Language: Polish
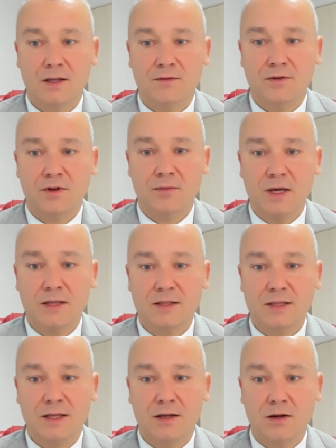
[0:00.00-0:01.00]

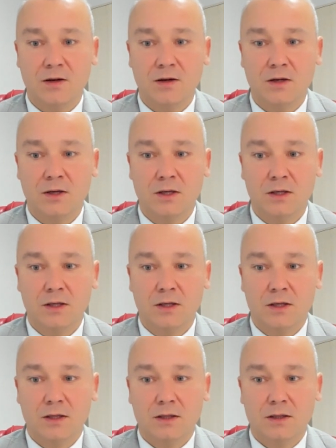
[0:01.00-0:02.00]
informacje o
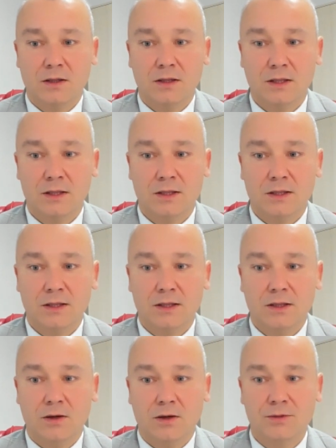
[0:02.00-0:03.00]
E,
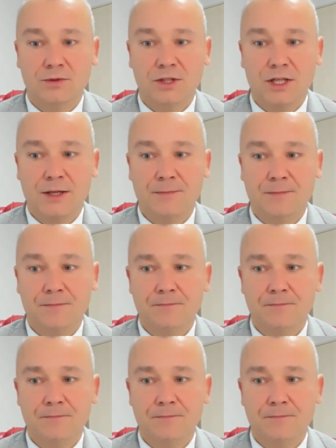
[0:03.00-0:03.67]
o tym, że